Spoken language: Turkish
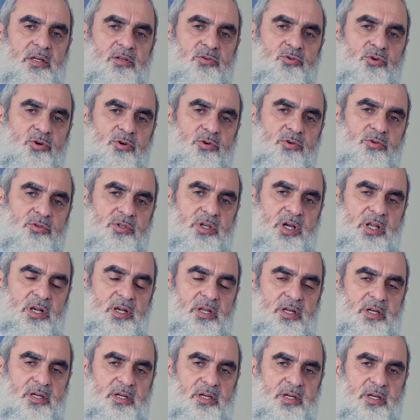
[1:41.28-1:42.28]
Çok güzel
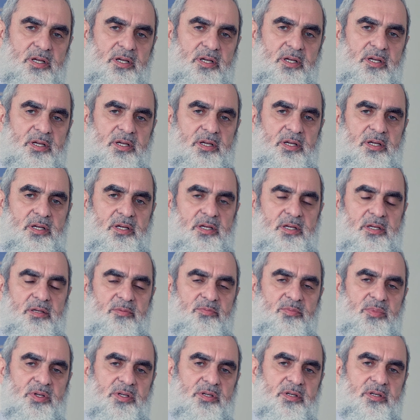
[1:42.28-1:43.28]

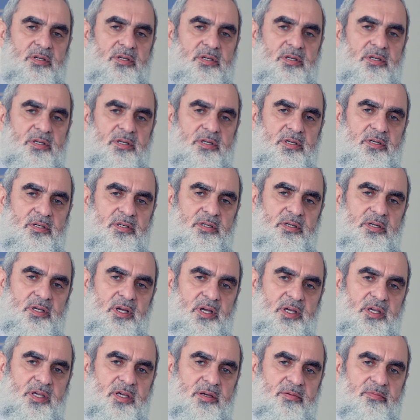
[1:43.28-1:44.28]
bir
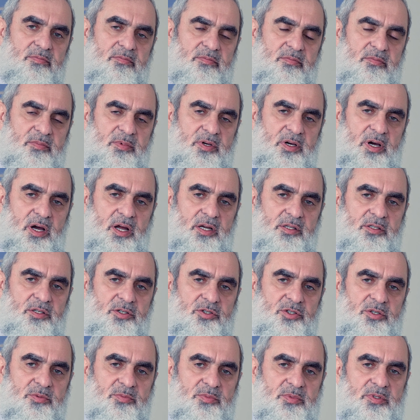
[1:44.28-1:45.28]
hekim
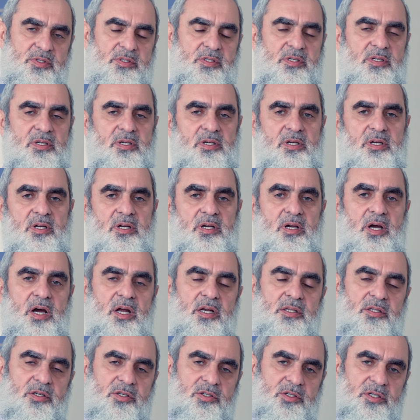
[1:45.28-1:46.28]
kardeşimiz,
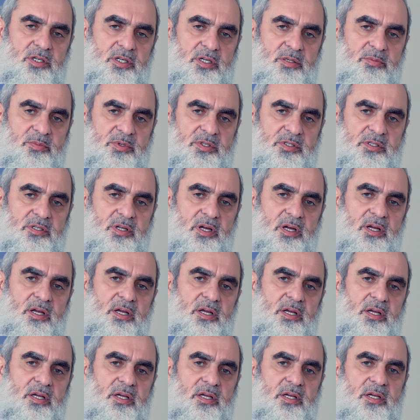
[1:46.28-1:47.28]
kardeşlerimiz de
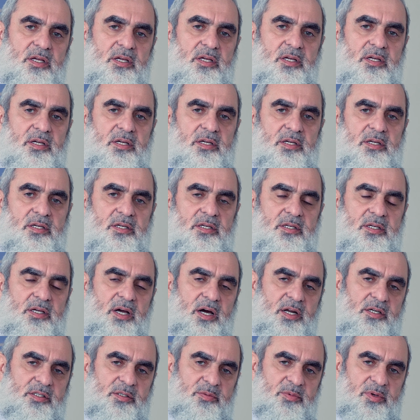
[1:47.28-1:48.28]

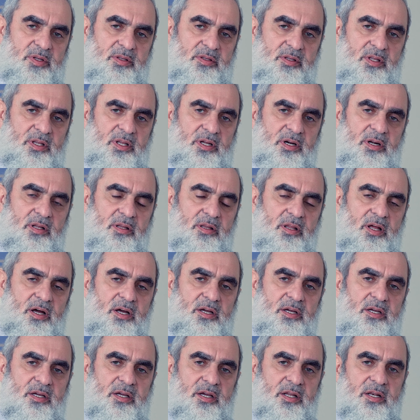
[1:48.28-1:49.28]
yardım ettiler.
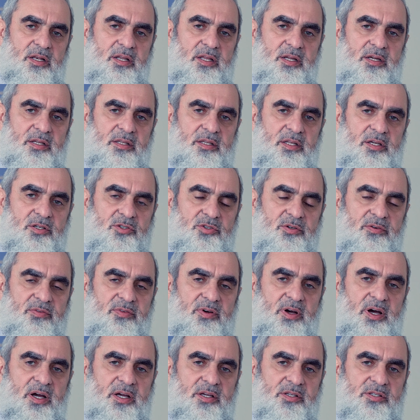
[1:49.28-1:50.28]
Allah ellerinde
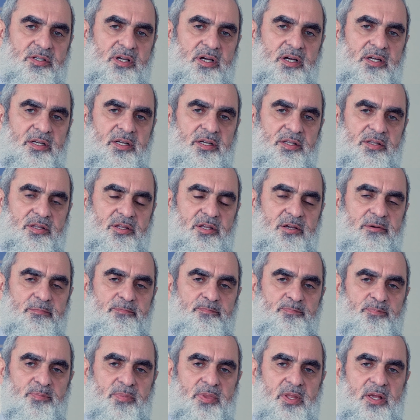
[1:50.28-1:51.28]
şifa ihsan etti.
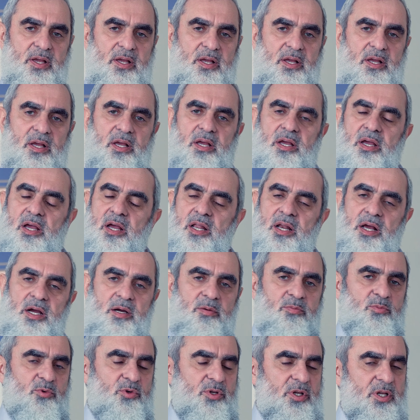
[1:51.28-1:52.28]

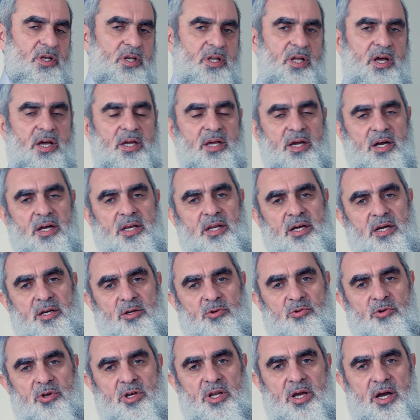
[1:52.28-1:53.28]
Elhamdülillahi ala
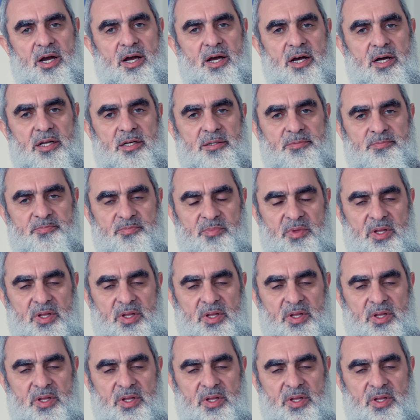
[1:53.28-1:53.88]
kulli hal.